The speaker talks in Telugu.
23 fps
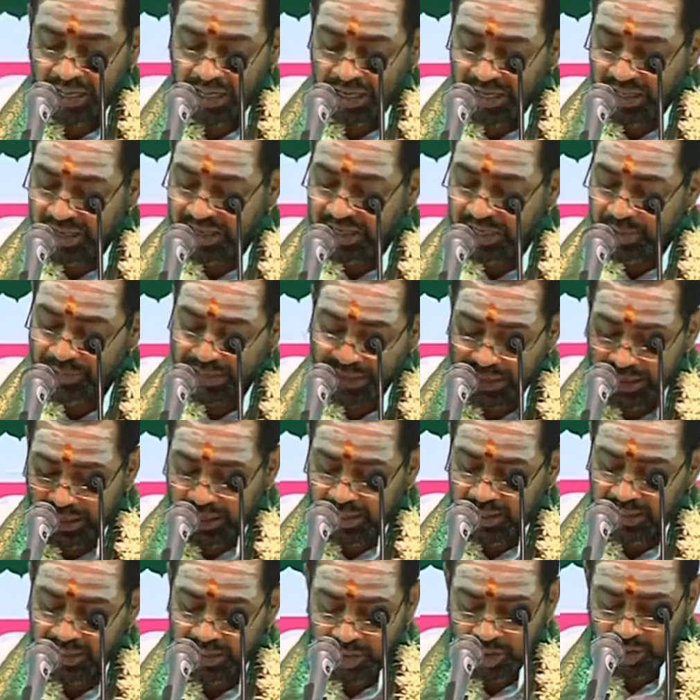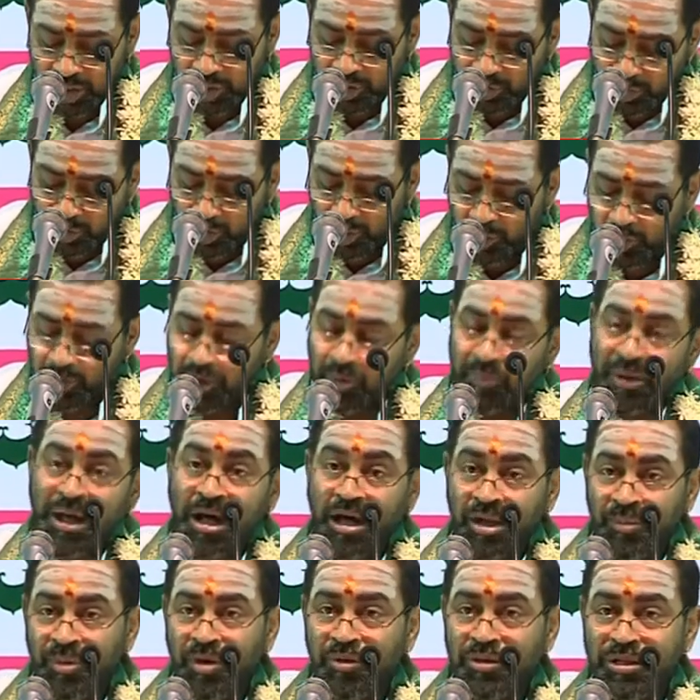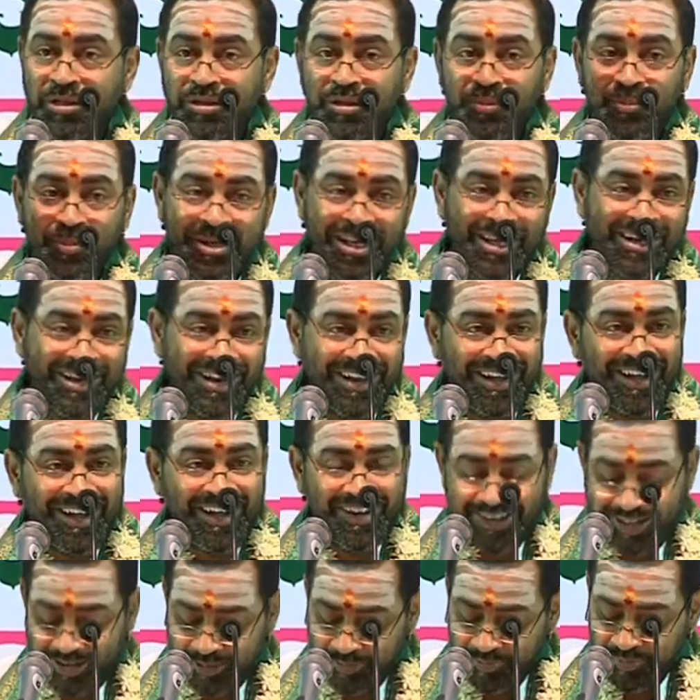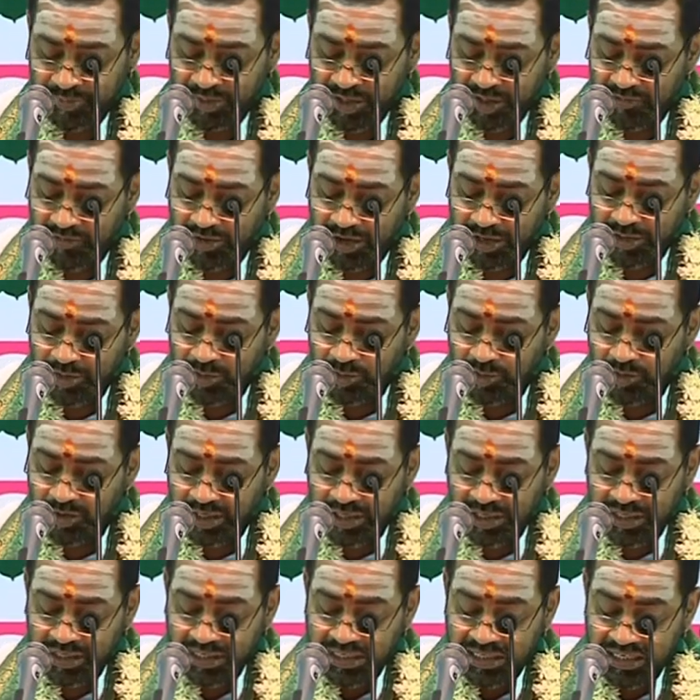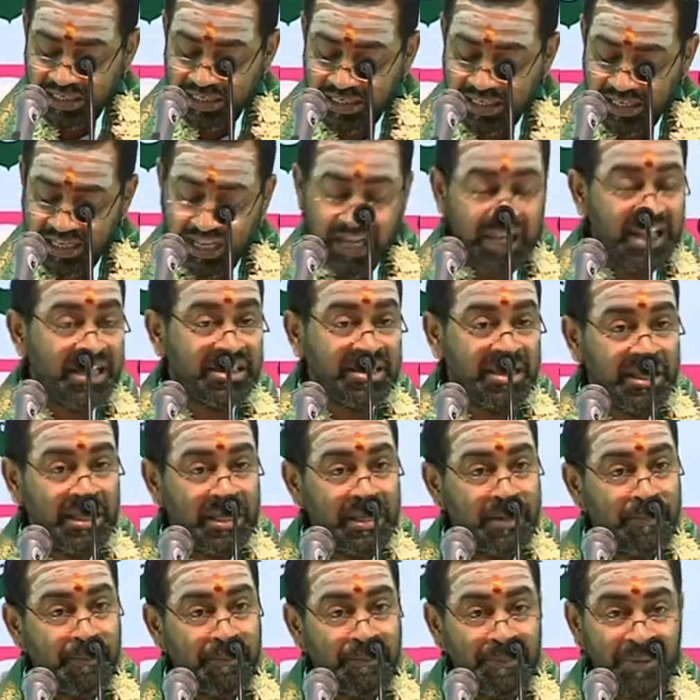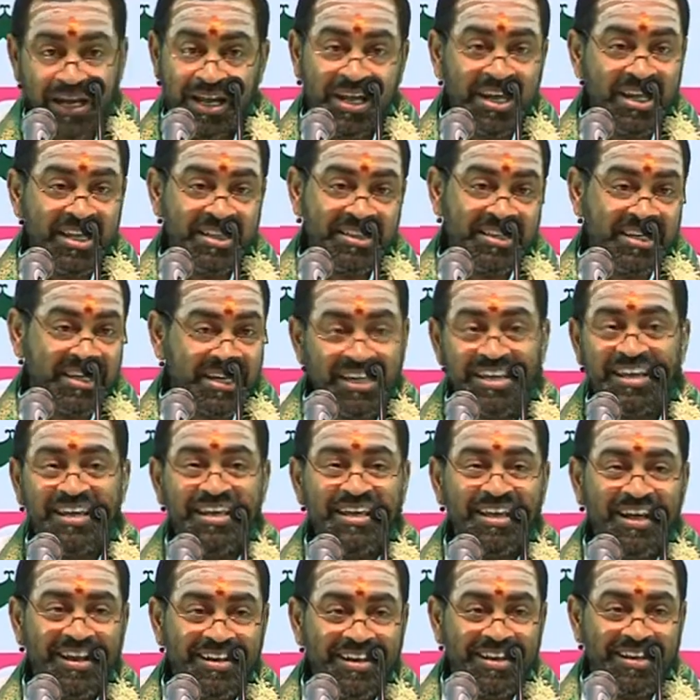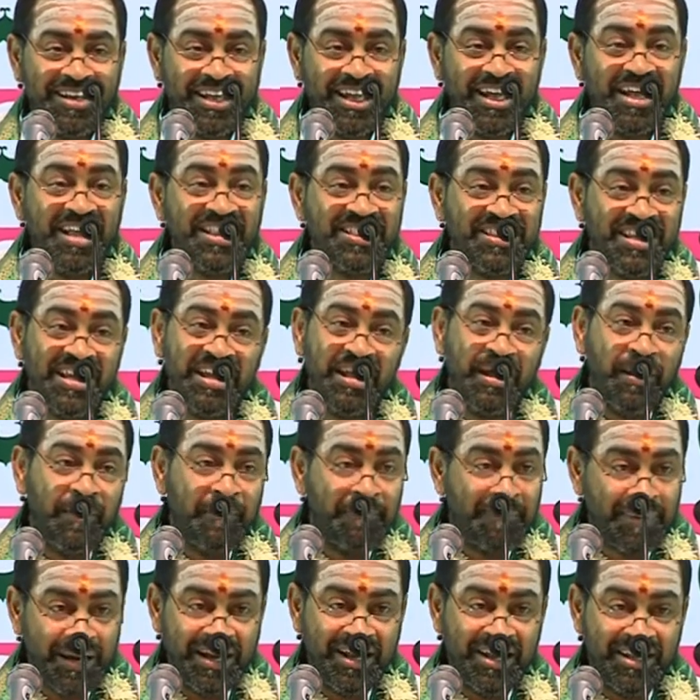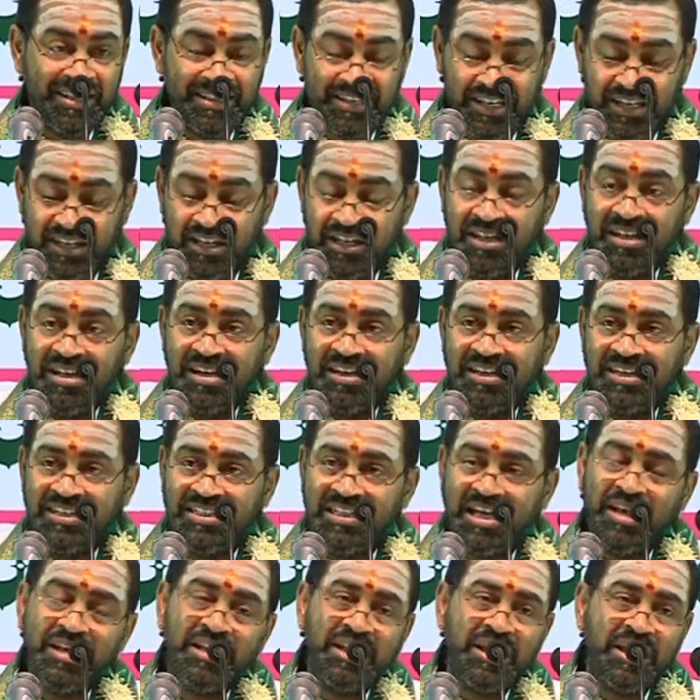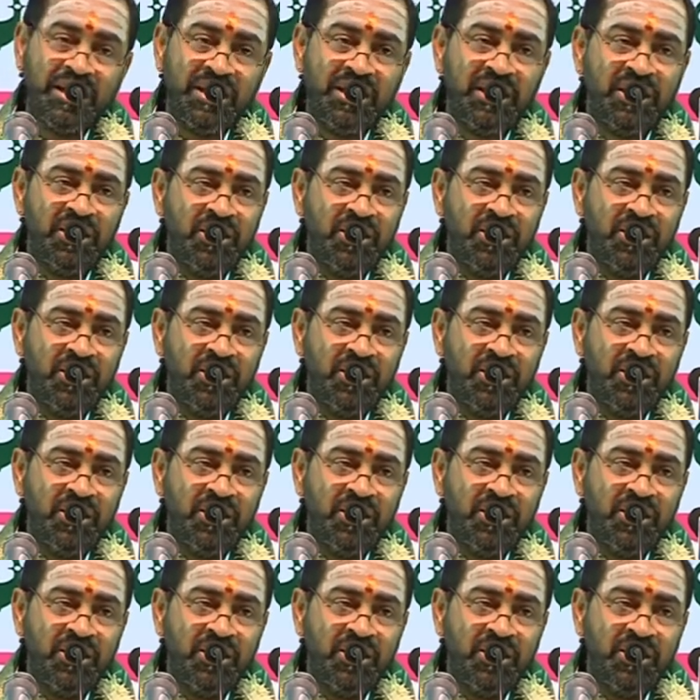అలా క్రమంగా ఇందులో ఒక మహానుభావులు ఇద్దరు పుట్టారయ్యా అన్నాడు వాళ్ళు హేతి ప్రహేతి అన్నారు హేతి ప్రహేతి నిజానికి